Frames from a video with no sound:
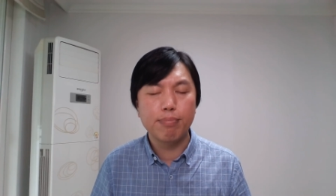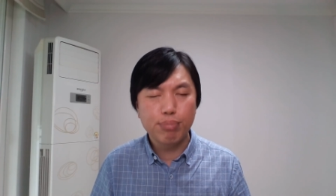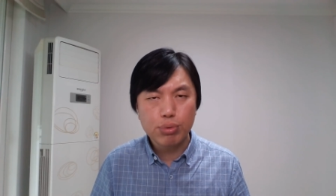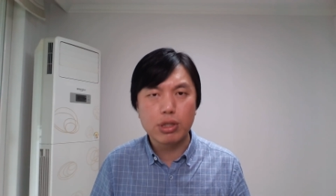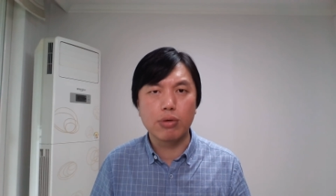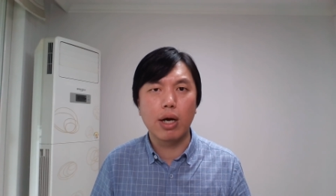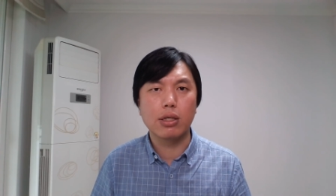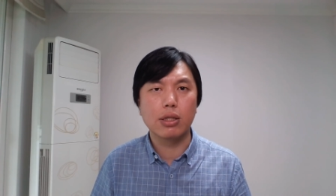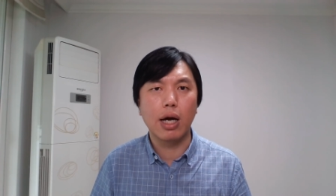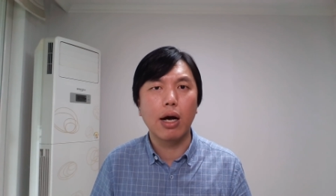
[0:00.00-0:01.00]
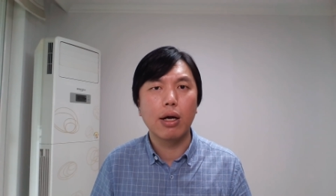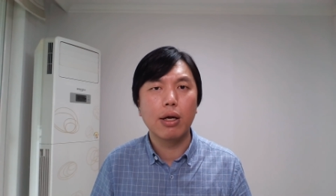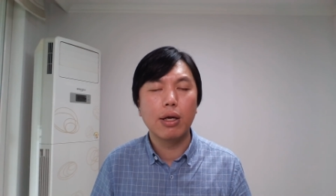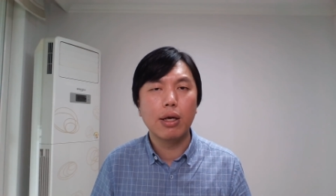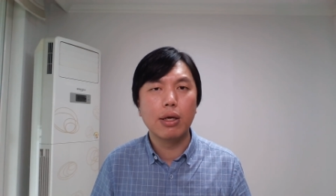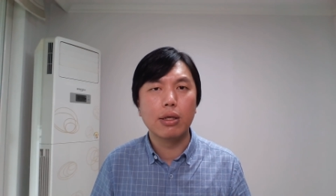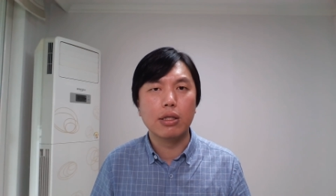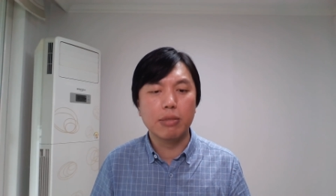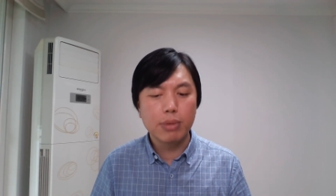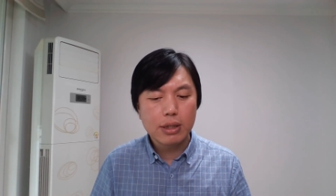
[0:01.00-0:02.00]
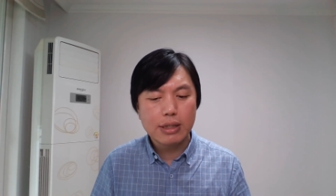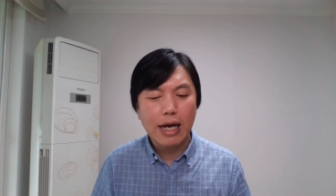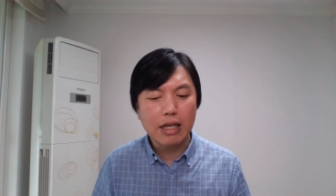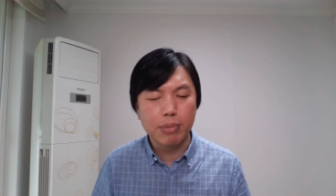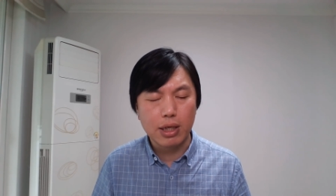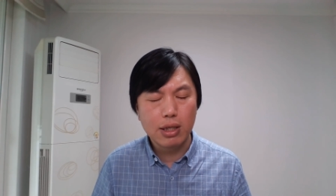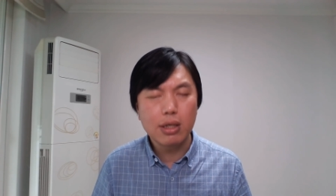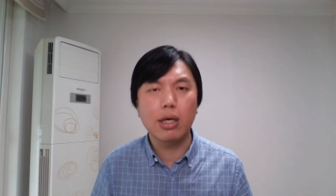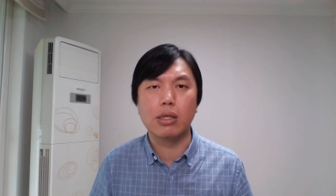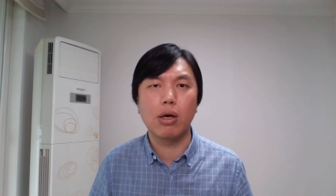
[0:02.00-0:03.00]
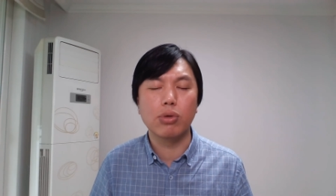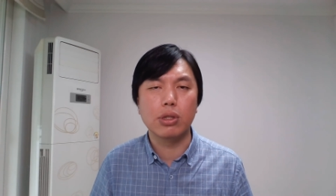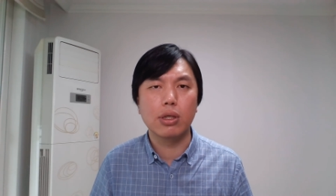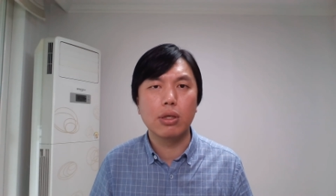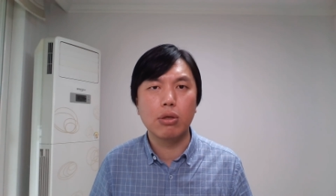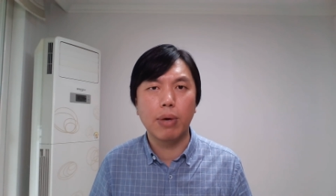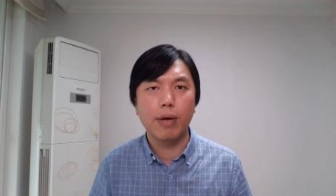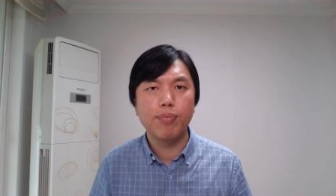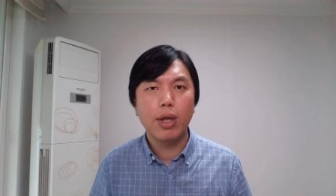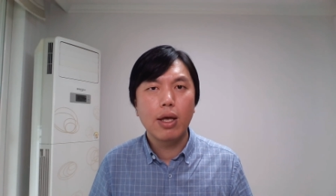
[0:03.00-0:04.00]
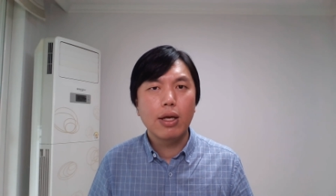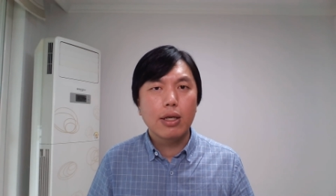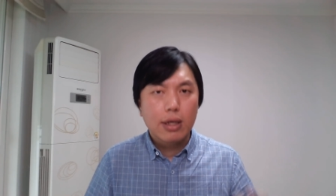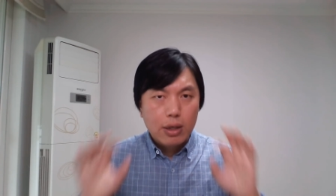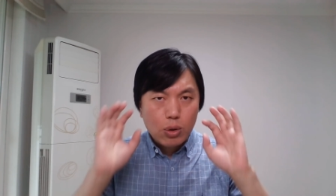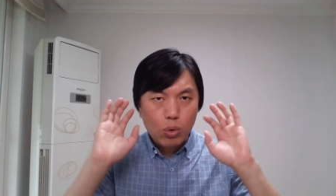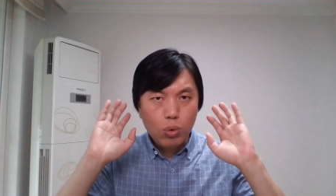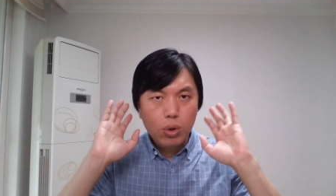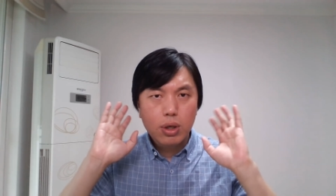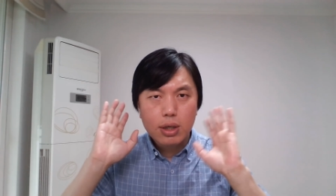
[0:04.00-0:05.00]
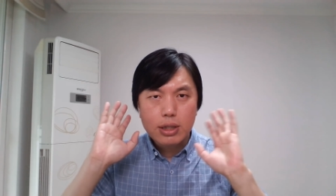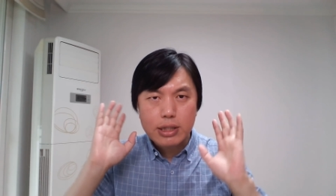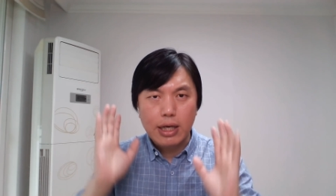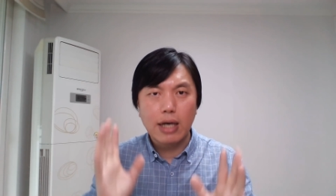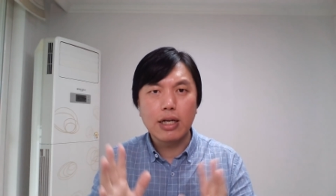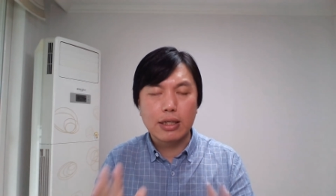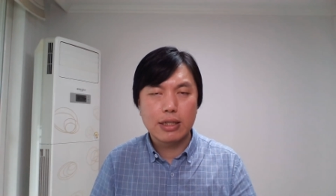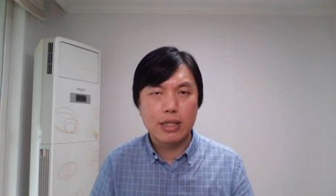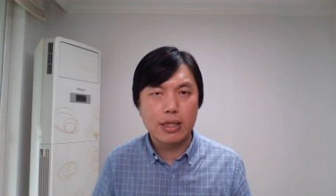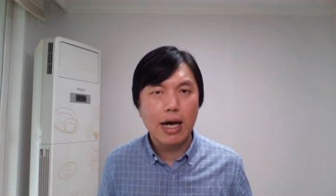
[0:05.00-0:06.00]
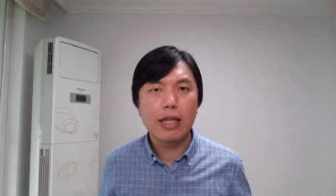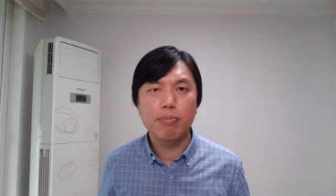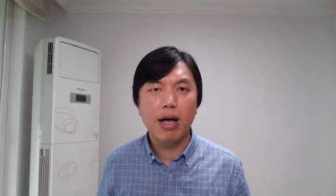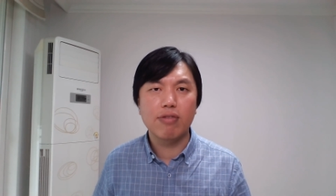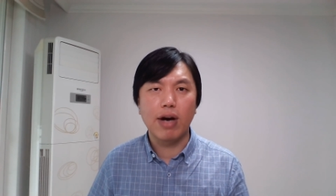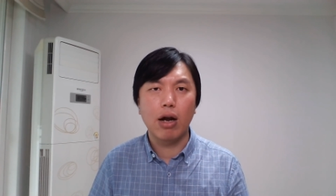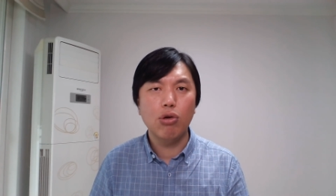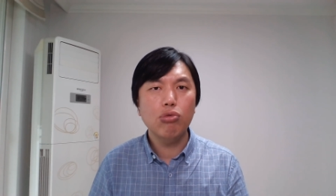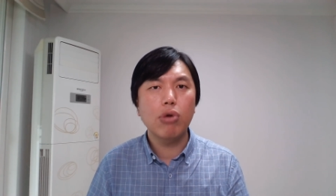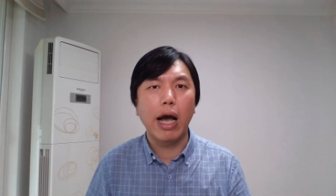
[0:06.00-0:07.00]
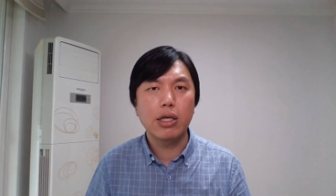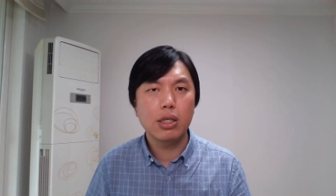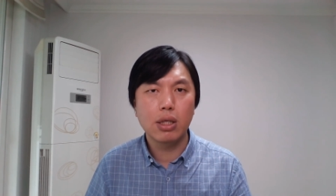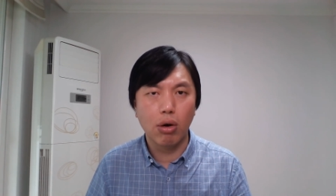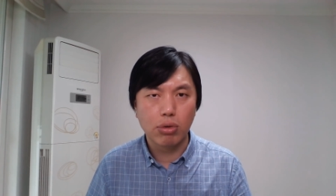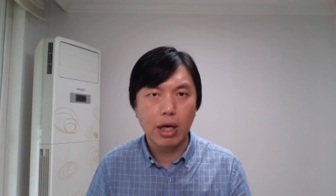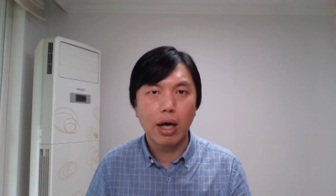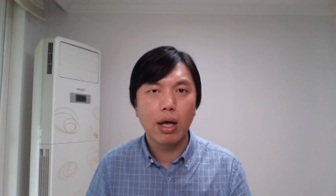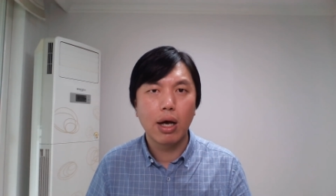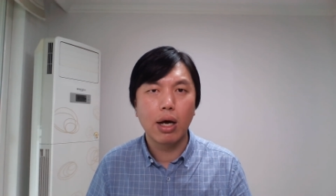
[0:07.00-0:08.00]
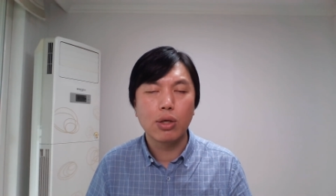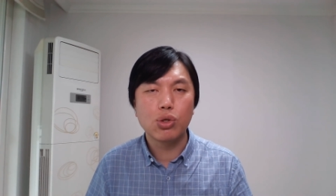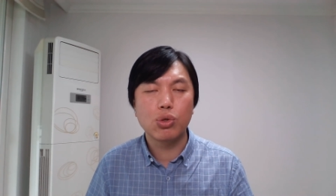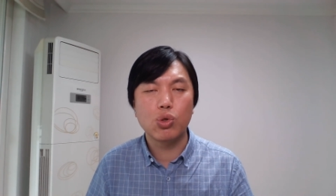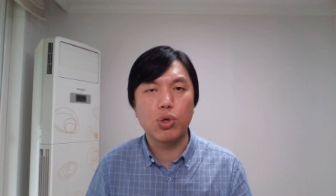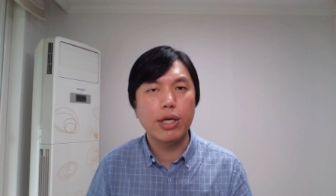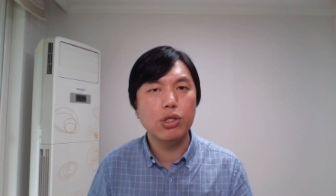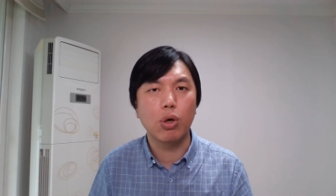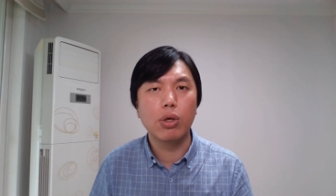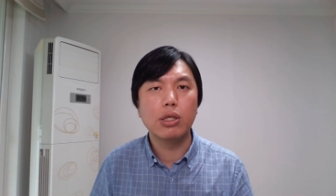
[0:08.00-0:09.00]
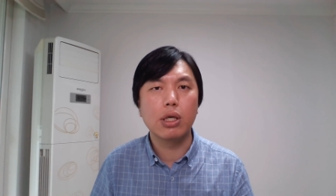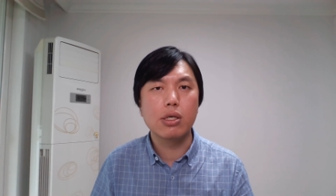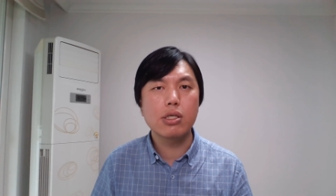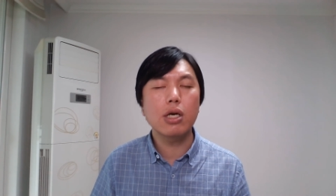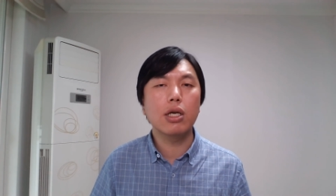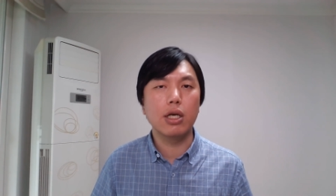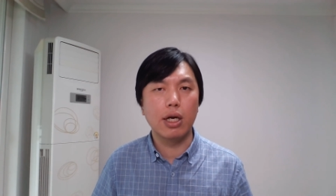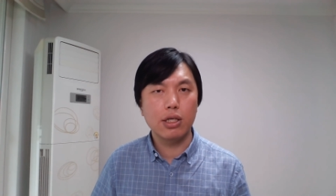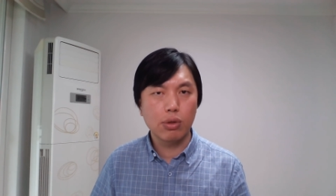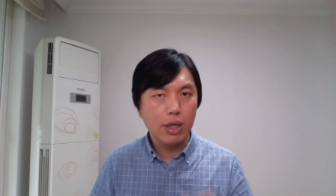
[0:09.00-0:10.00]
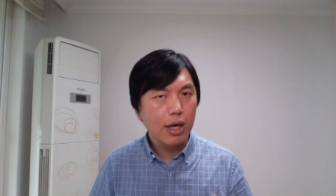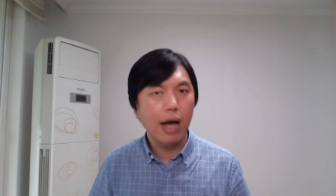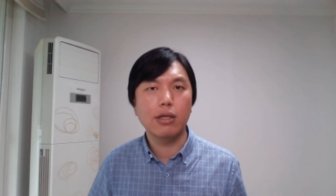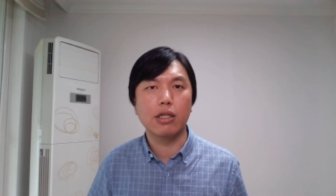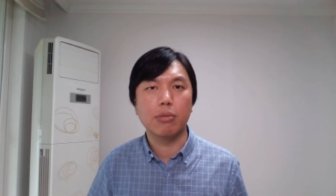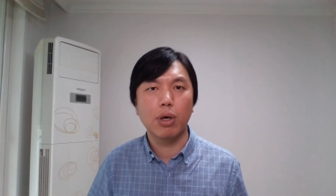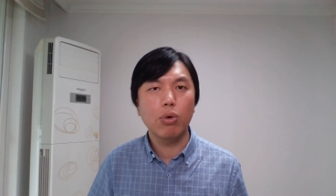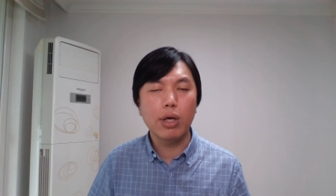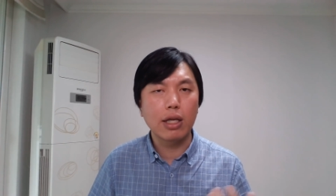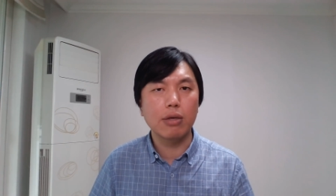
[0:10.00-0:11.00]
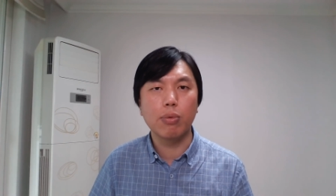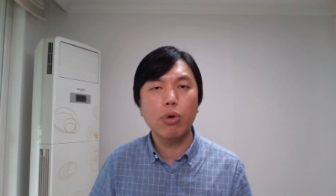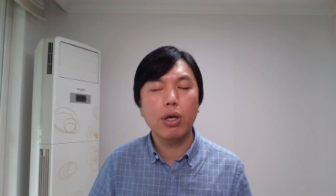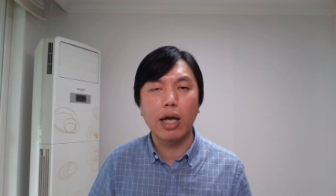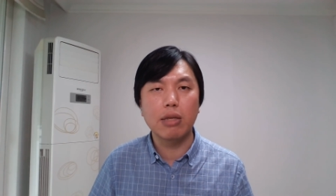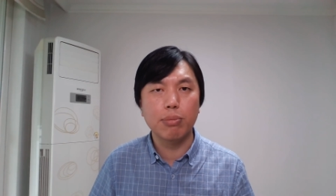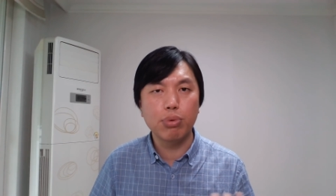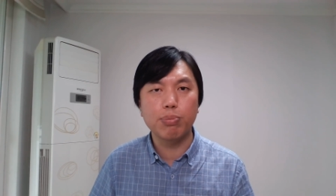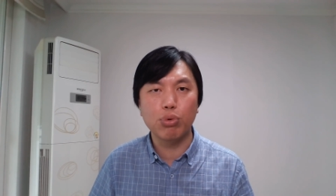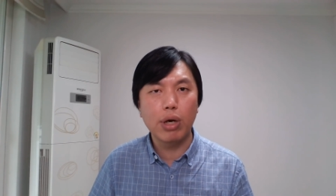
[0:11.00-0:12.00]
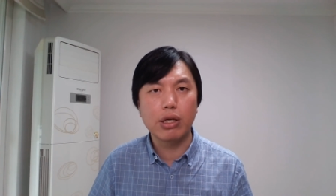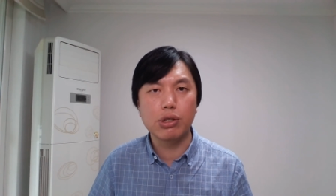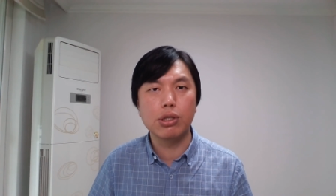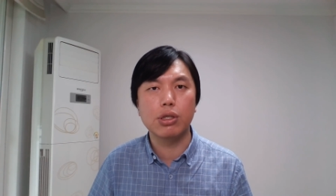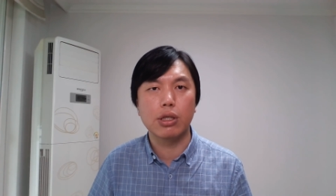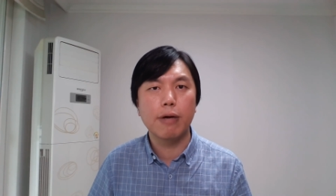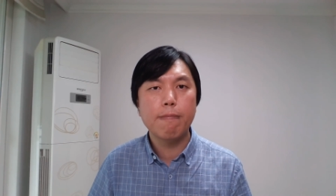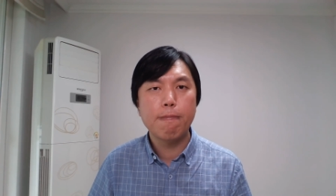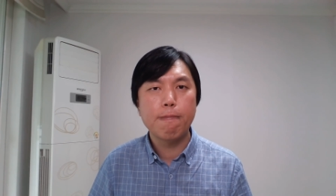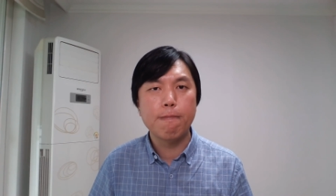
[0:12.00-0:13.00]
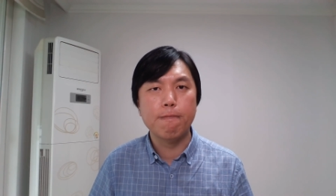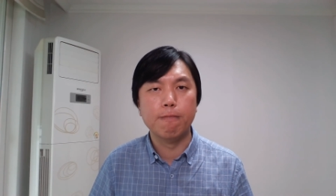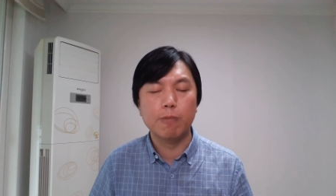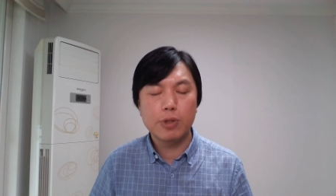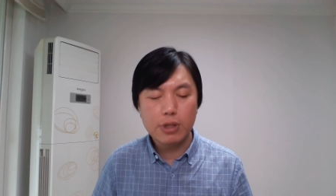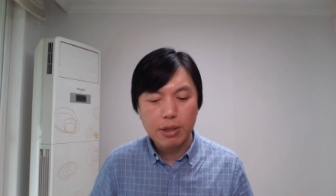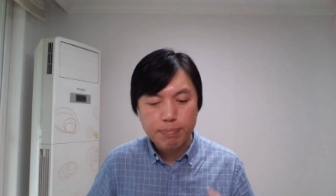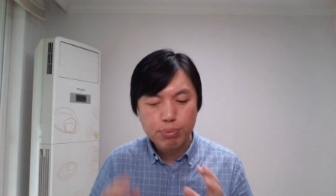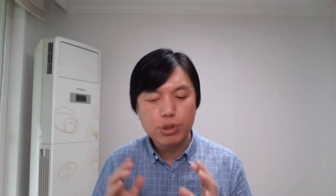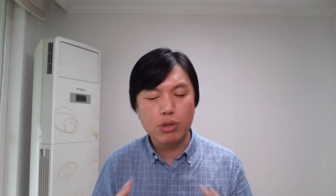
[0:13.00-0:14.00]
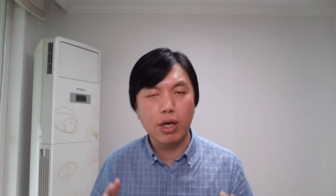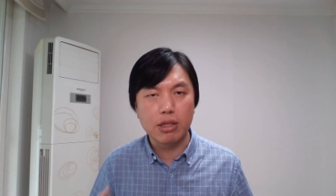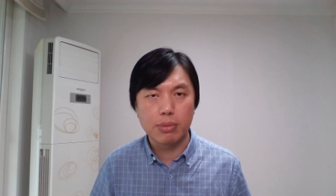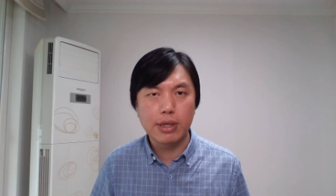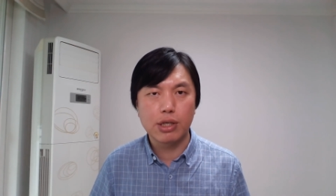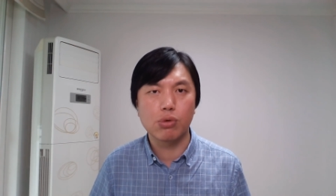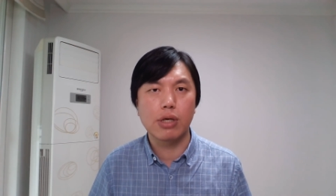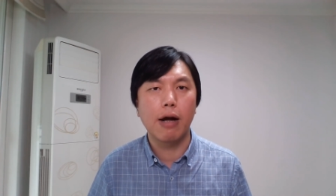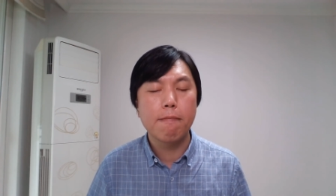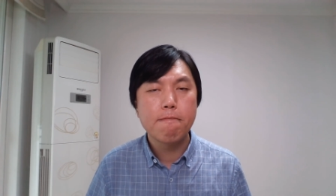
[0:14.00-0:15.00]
不希望是这样。你们的家里面一定很着急，对吧？多想想其他的办法，路还是有的。全球的这个正义人士都在看着你们，会给你会给你们不不断的支持的。嗯，真的不希望你们再受伤。